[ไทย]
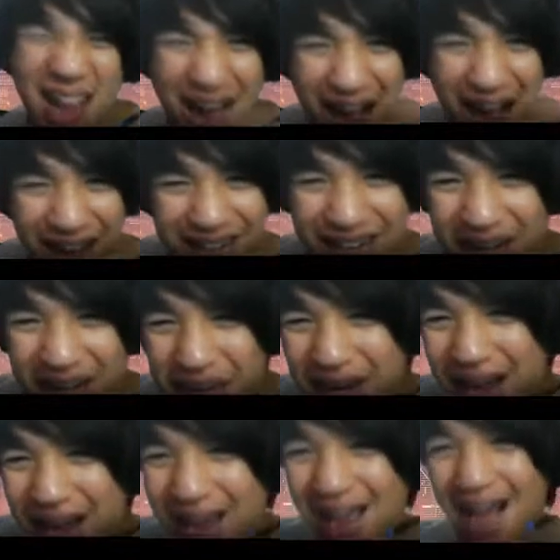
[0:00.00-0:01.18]
อันนี้ไม่
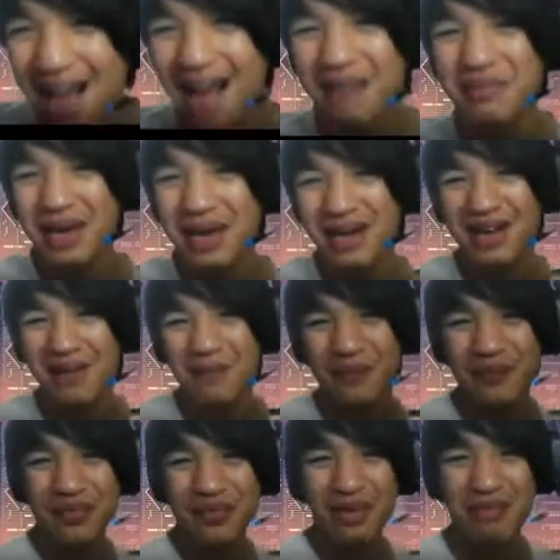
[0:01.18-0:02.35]
น่ายาก เหมือนกับ
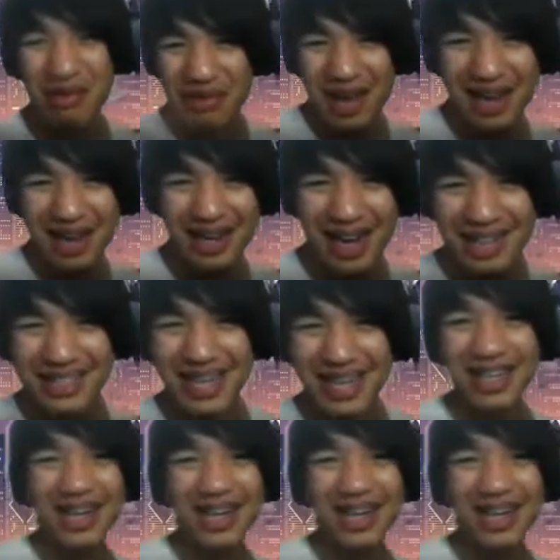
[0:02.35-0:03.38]
แบบฝึกหัด A7 เลย